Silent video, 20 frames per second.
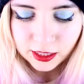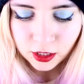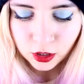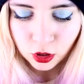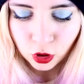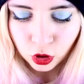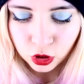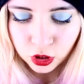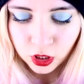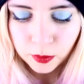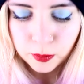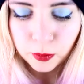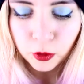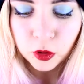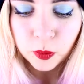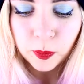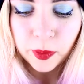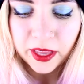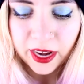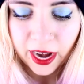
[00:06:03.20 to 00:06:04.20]
tygodni
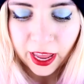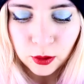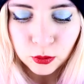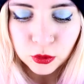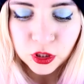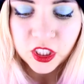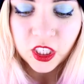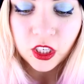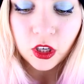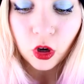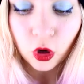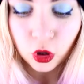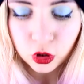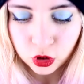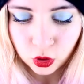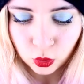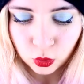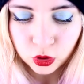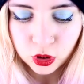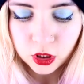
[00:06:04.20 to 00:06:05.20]
podpierają się
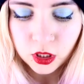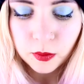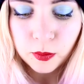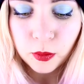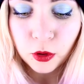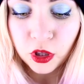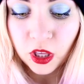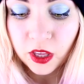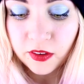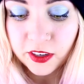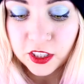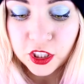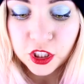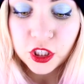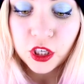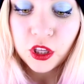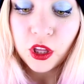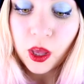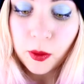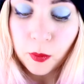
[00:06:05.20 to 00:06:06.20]
chodząc,
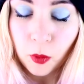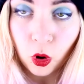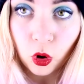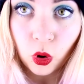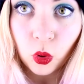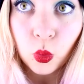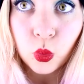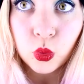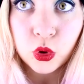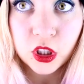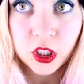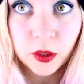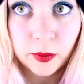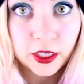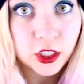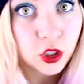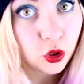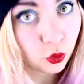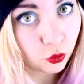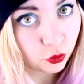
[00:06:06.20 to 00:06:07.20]
ponieważ nie mogą
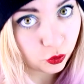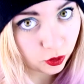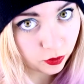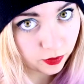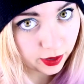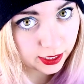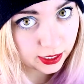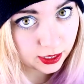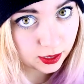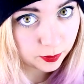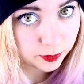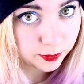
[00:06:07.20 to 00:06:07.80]
utrzymać równowagi.